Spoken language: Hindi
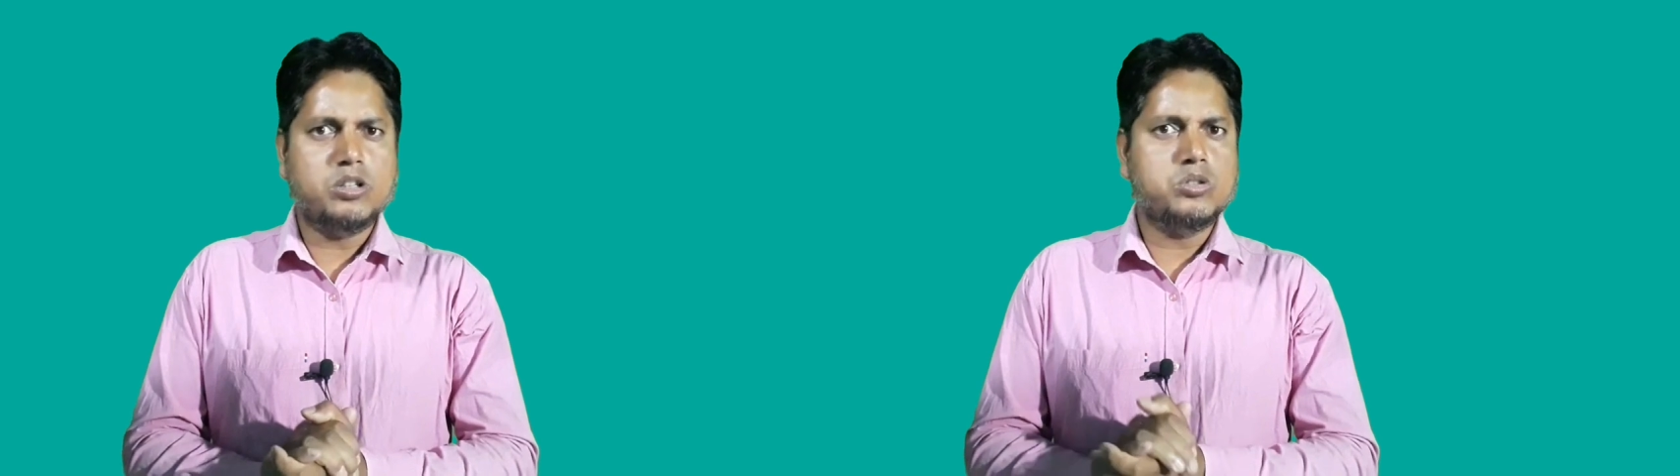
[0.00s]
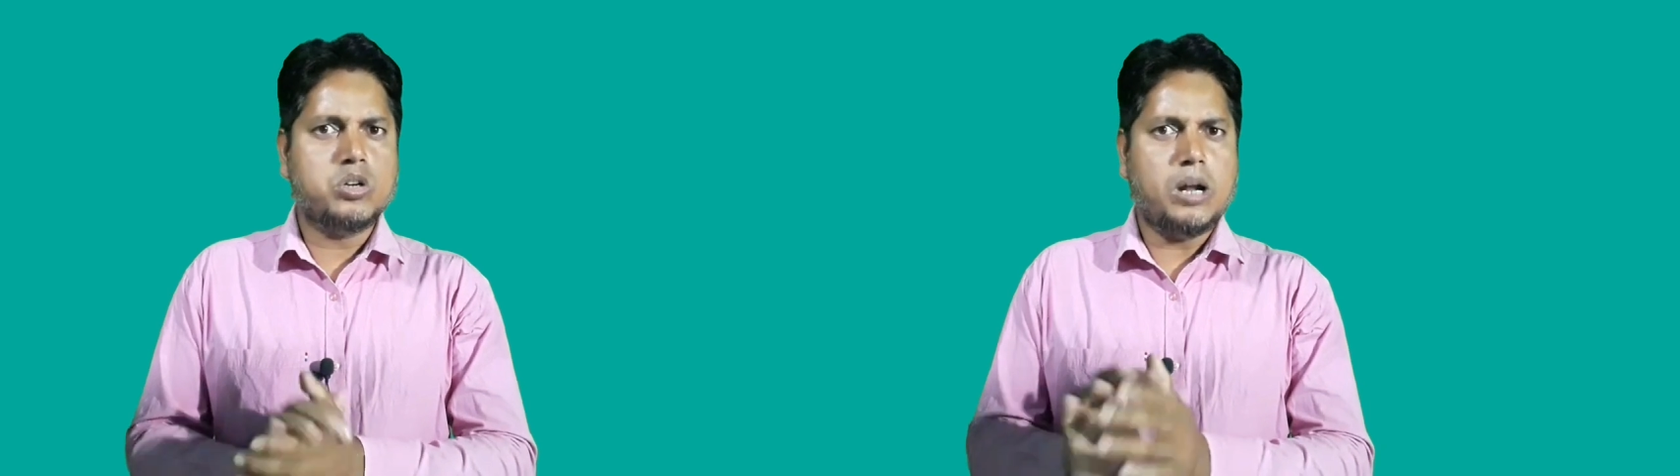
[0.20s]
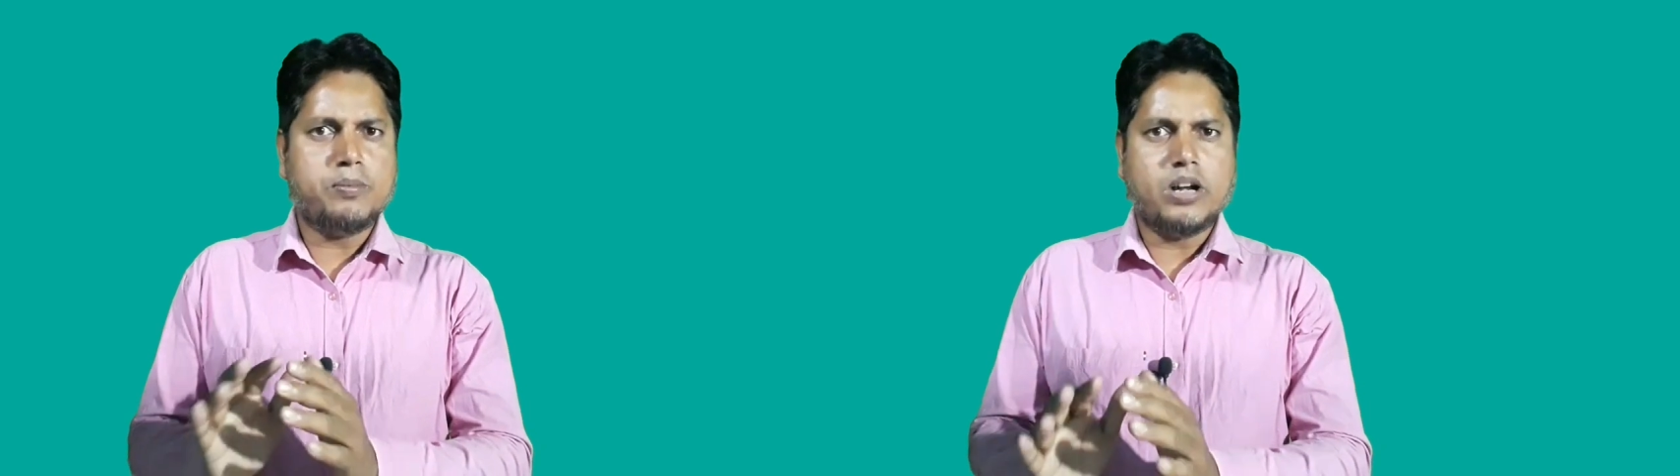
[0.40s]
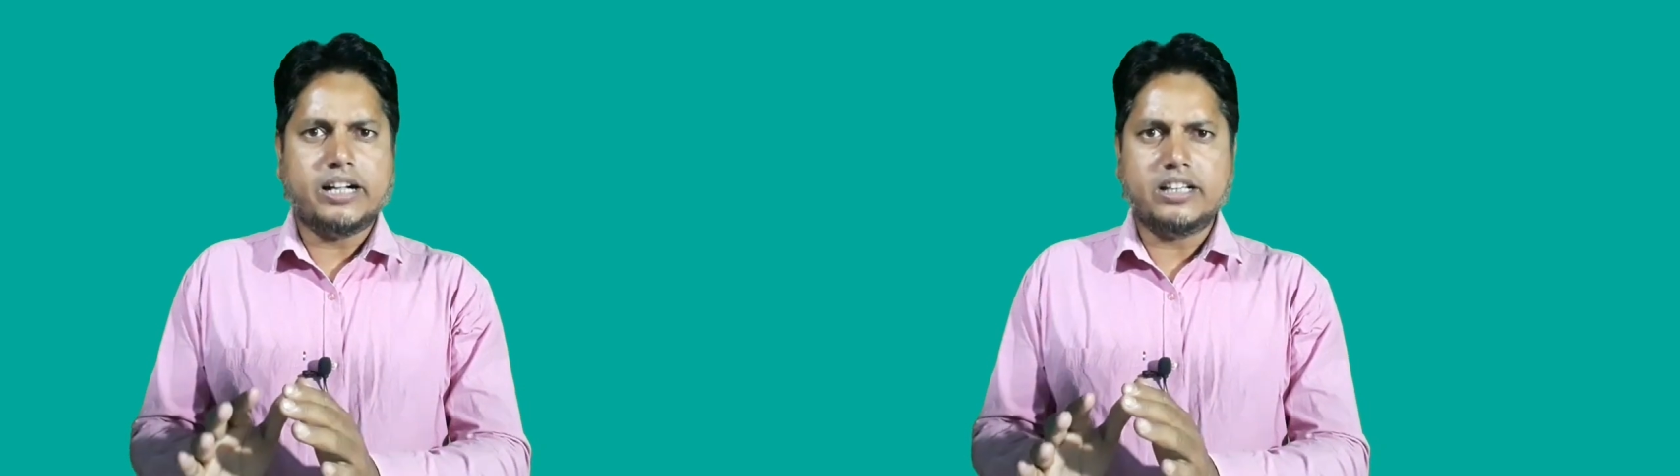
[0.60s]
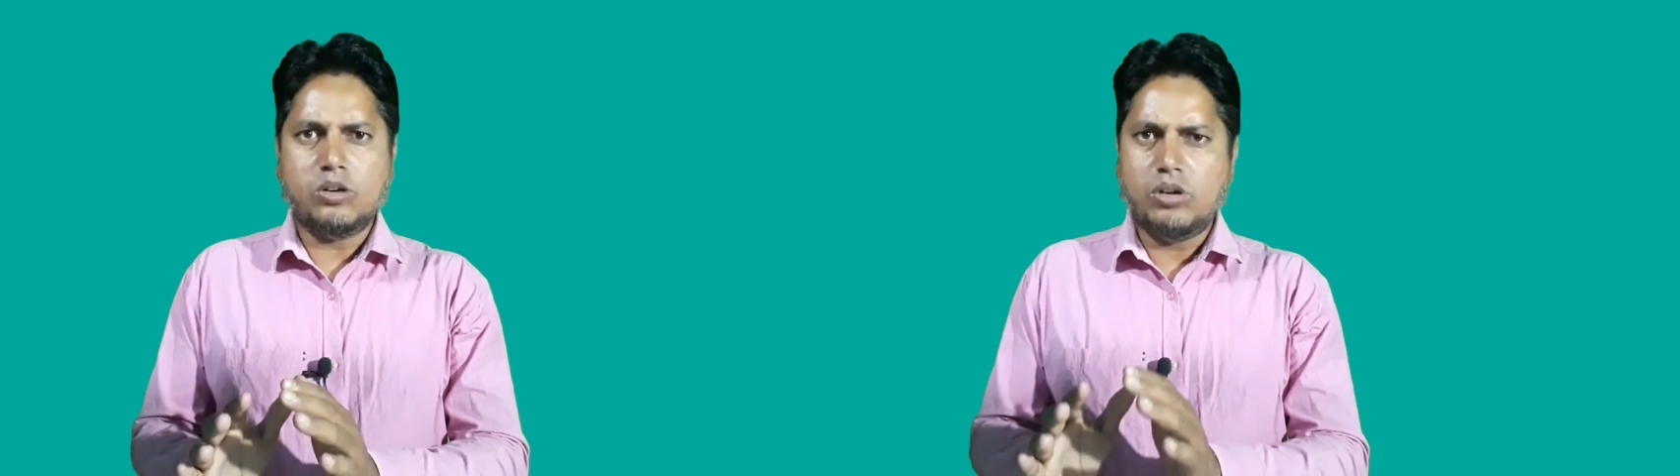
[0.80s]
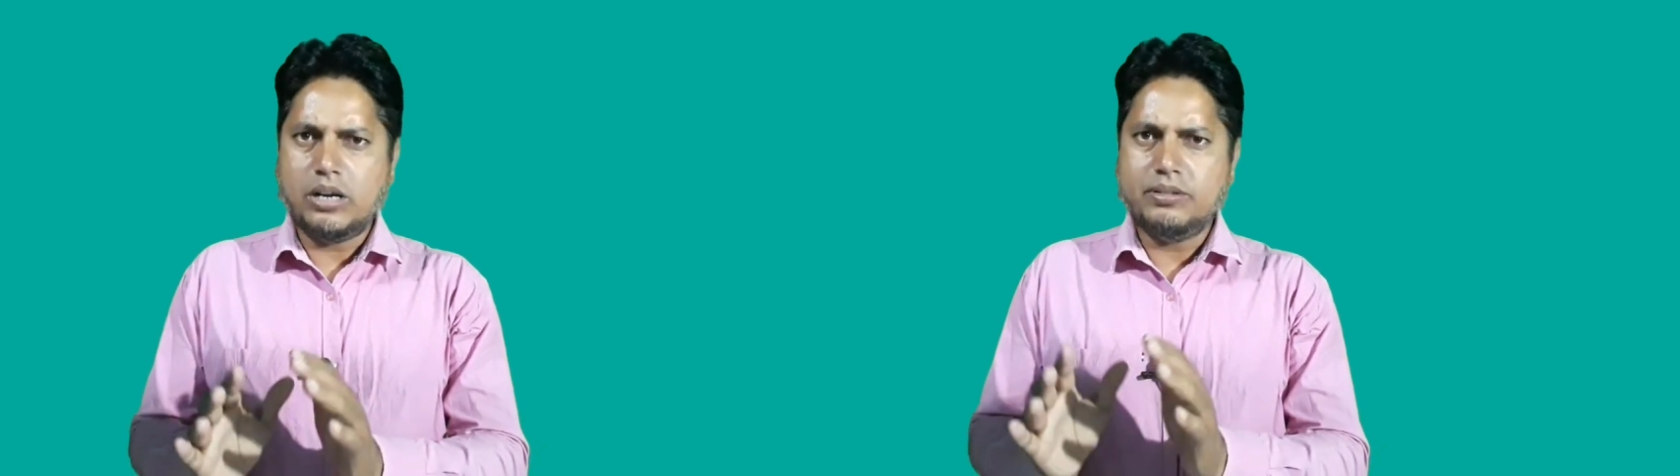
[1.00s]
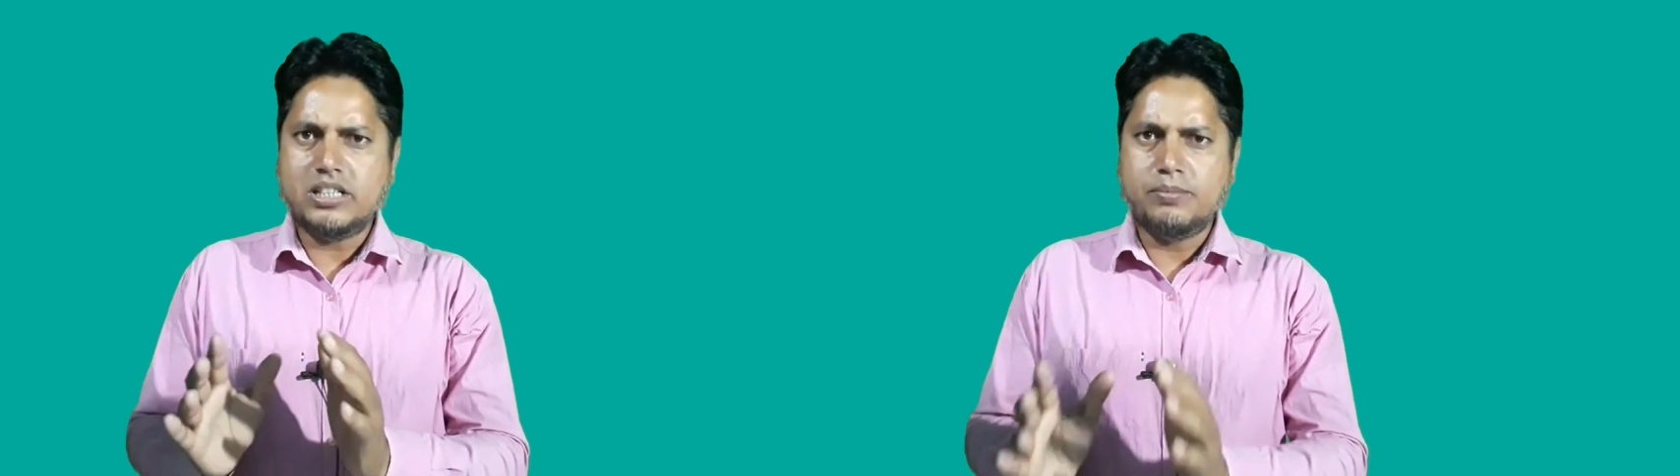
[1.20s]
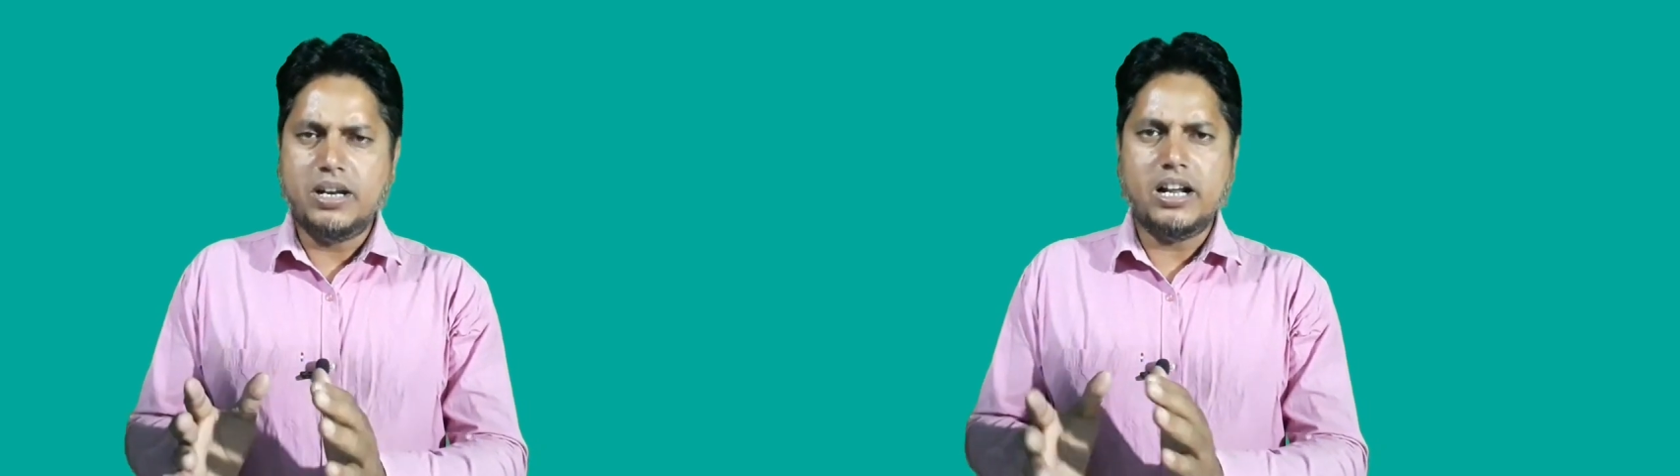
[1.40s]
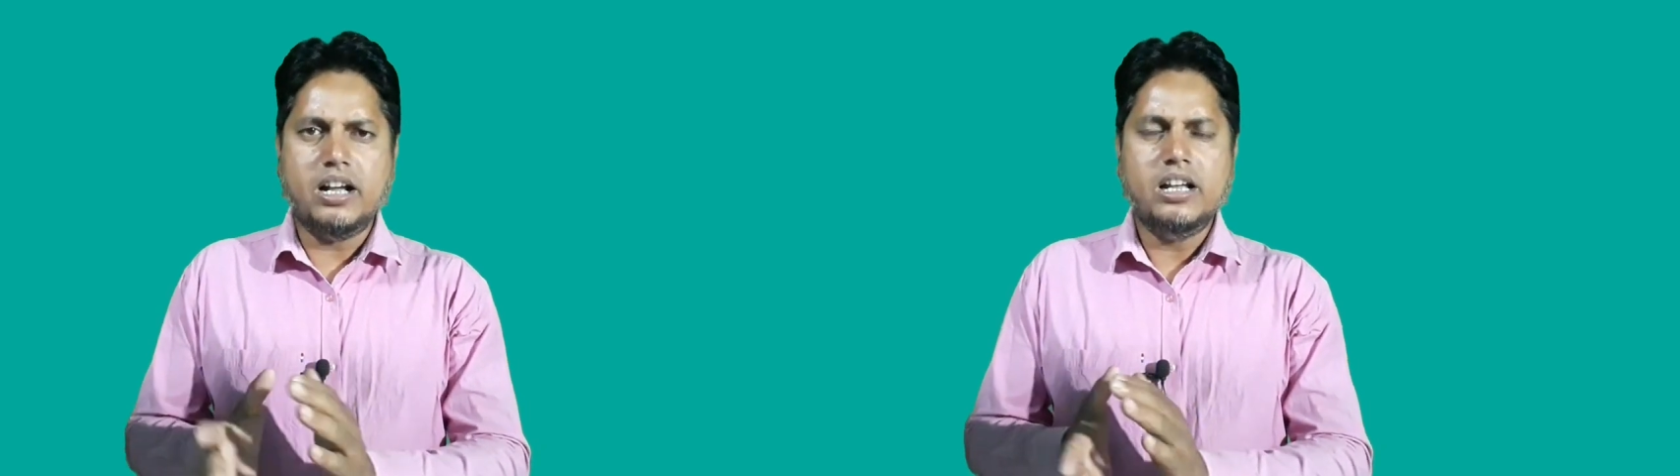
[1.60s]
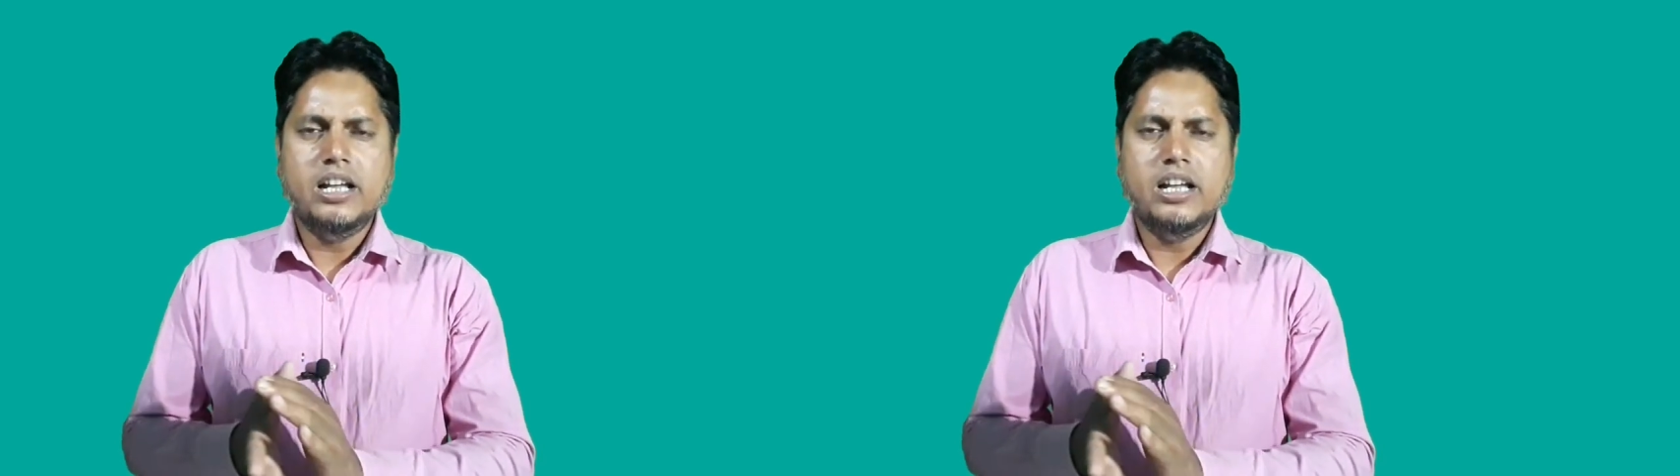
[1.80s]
तो ज़रूर आपको कातर का वर्क वीज़ा मिलेगा